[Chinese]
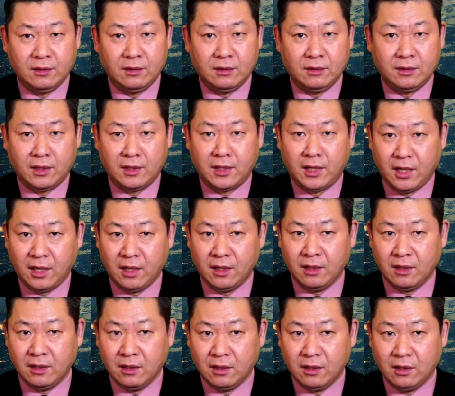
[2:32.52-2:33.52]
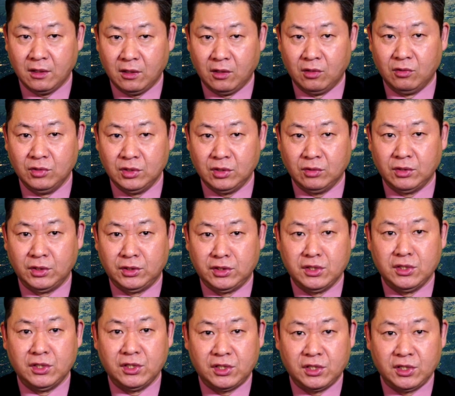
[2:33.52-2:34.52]
当然了，欧洲的
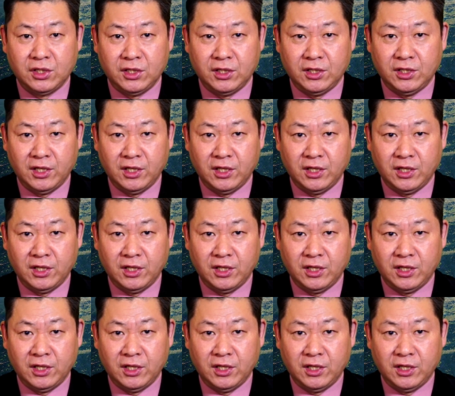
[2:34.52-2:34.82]
政治势力